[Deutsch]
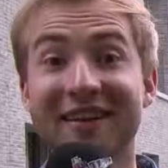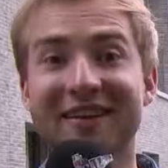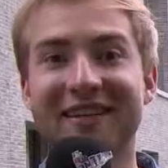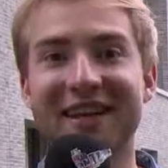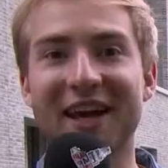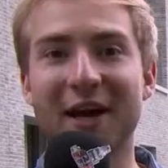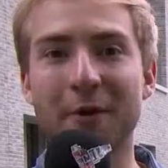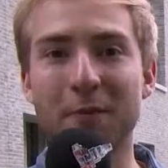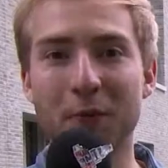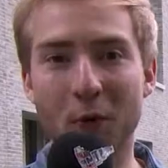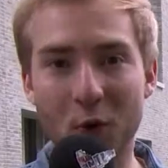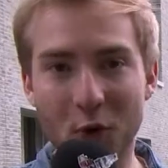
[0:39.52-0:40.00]

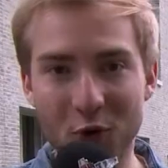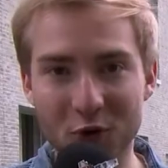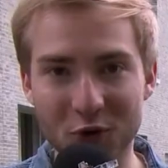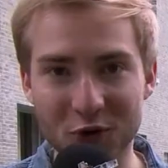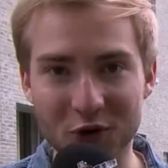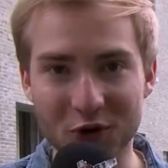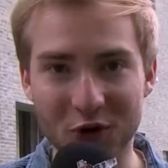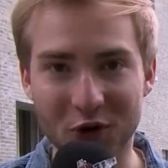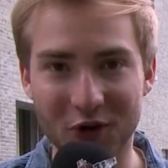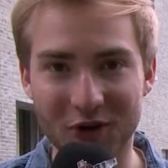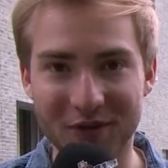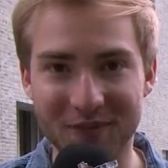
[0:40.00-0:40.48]
Der
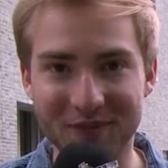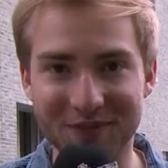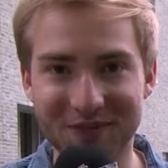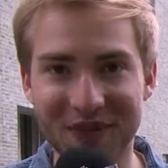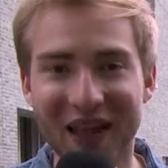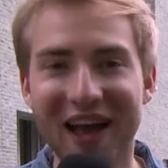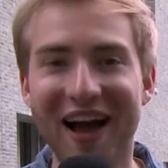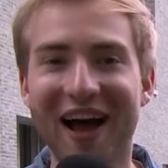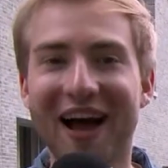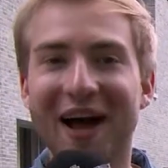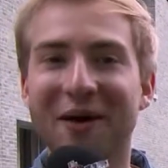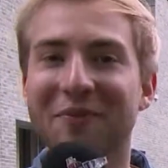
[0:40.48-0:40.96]
Prototon
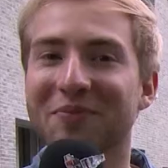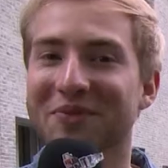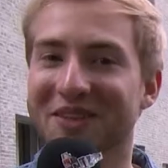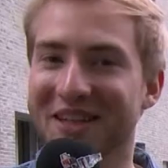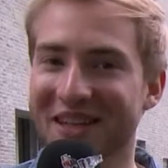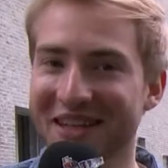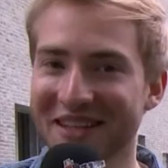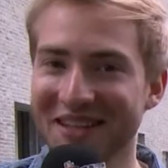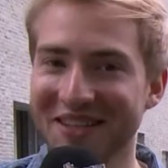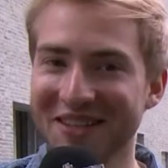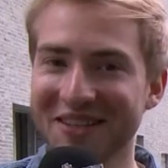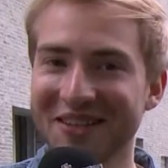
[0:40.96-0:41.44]
am
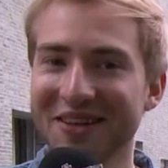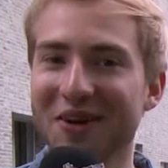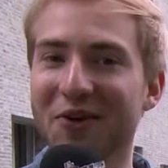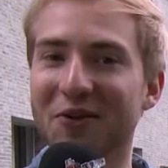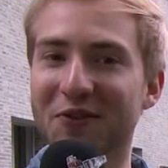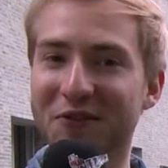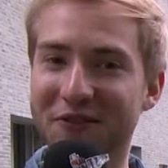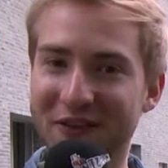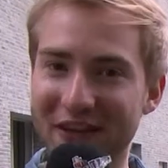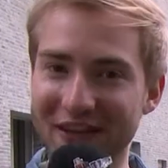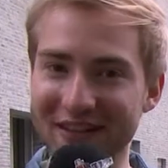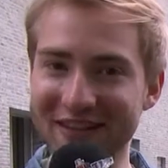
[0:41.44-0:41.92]
3.
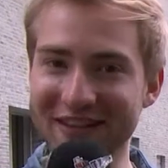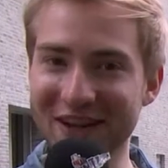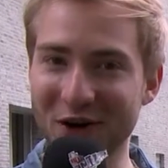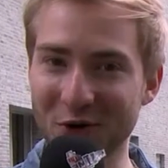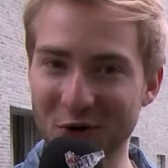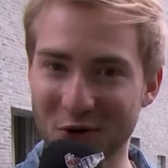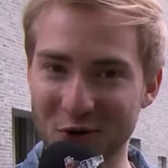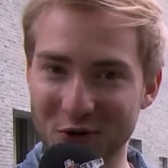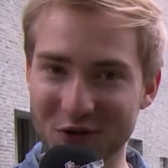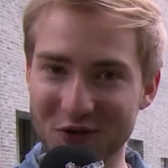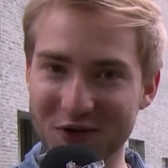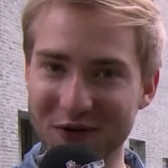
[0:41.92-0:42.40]
und 4.
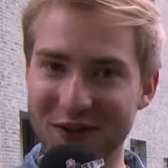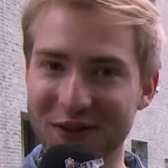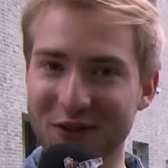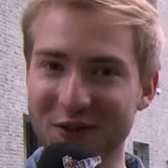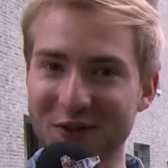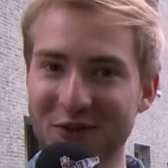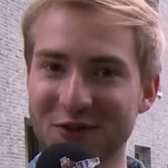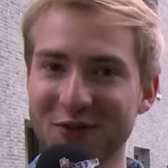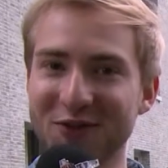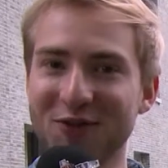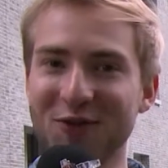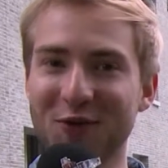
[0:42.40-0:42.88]
August
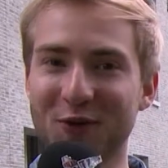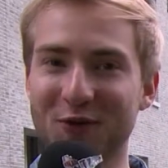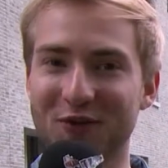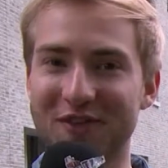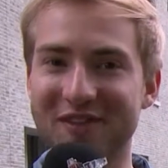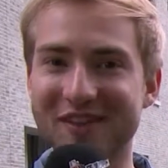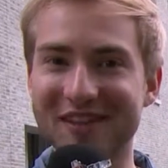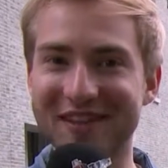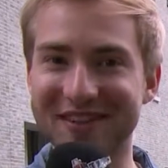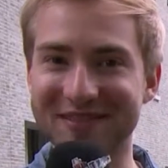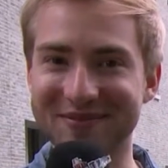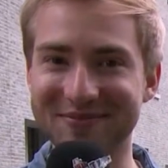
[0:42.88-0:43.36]

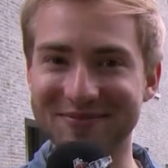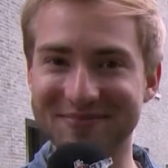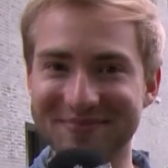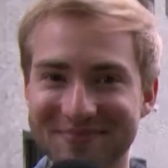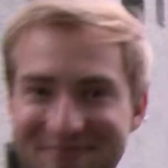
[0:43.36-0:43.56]
2015.